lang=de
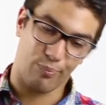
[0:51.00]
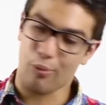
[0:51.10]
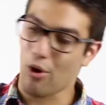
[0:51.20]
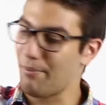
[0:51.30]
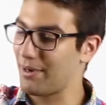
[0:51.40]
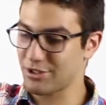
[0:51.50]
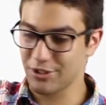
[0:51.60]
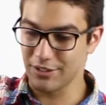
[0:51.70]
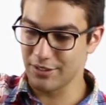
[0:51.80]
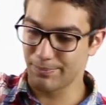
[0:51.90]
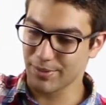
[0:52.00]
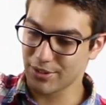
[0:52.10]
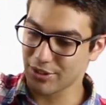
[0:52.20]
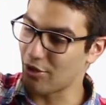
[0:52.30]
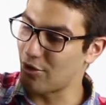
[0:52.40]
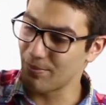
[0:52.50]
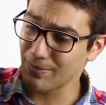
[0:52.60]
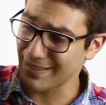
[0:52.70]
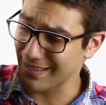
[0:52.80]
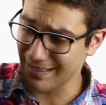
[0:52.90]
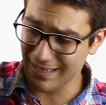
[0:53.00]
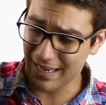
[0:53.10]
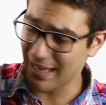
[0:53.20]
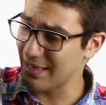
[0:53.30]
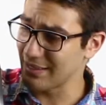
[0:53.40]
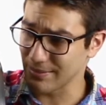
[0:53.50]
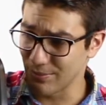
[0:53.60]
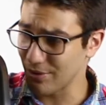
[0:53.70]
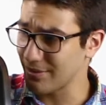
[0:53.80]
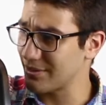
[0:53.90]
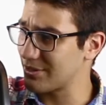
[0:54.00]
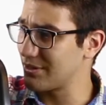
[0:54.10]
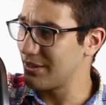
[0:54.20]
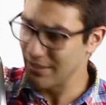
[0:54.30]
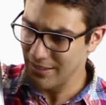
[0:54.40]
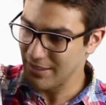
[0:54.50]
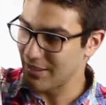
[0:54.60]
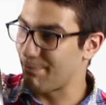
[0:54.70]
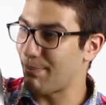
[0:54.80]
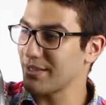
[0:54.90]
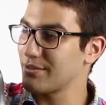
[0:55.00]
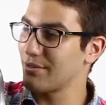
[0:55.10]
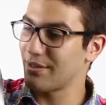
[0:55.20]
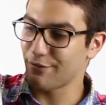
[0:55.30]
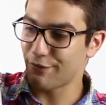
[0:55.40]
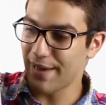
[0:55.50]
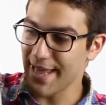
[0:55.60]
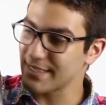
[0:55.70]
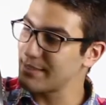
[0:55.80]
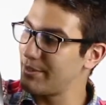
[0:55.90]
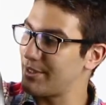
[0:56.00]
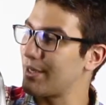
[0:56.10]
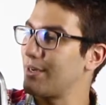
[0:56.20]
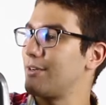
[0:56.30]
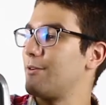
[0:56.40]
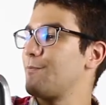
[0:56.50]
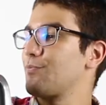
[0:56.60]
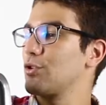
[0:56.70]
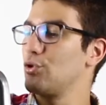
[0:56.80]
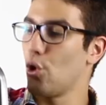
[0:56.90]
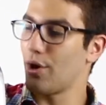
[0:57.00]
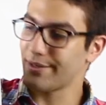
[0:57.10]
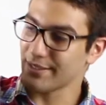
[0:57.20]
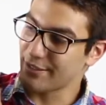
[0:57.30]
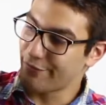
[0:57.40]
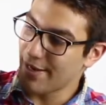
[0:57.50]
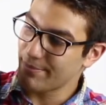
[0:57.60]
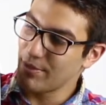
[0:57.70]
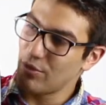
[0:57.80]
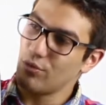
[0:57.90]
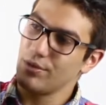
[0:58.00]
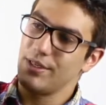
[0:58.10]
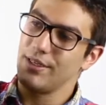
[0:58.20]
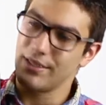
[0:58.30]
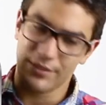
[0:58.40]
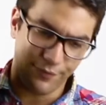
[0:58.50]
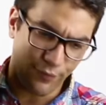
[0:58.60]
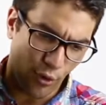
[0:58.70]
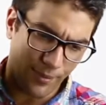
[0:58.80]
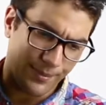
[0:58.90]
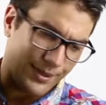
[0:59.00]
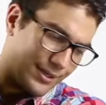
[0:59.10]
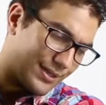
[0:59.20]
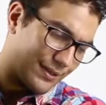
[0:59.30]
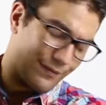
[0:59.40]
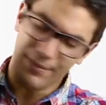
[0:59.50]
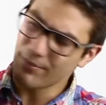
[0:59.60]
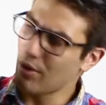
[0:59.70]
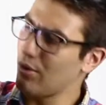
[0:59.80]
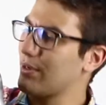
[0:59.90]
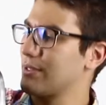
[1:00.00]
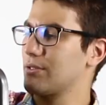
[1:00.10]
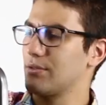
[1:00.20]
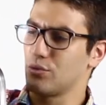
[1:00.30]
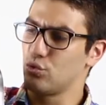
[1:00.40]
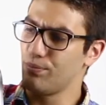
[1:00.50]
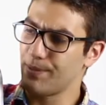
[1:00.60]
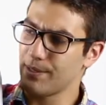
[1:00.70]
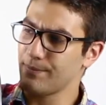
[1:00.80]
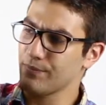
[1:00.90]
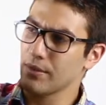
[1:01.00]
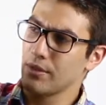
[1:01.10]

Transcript: Bohrmaschine bis Schraubendreher, alles möglich. Da passt sogar eine Flex mit rein. Joa, das gefällt mir und hier diese Form gefällt mir auch ganz super.